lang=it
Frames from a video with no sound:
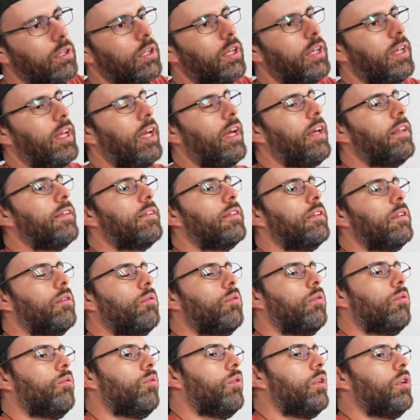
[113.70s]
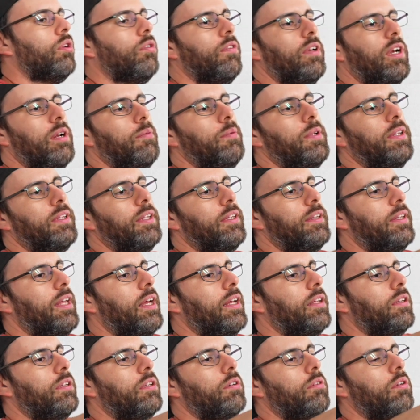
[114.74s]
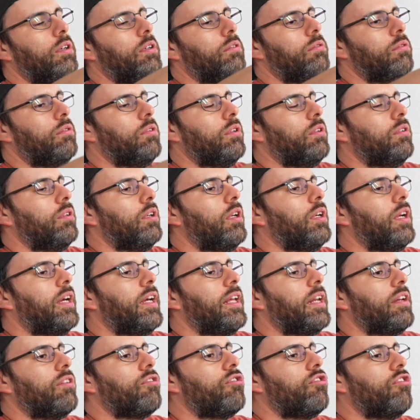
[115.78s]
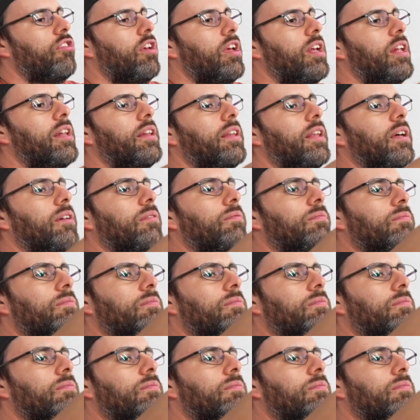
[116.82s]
Cazzo, qui ne ho veramente tanti, qua. una gran scelta.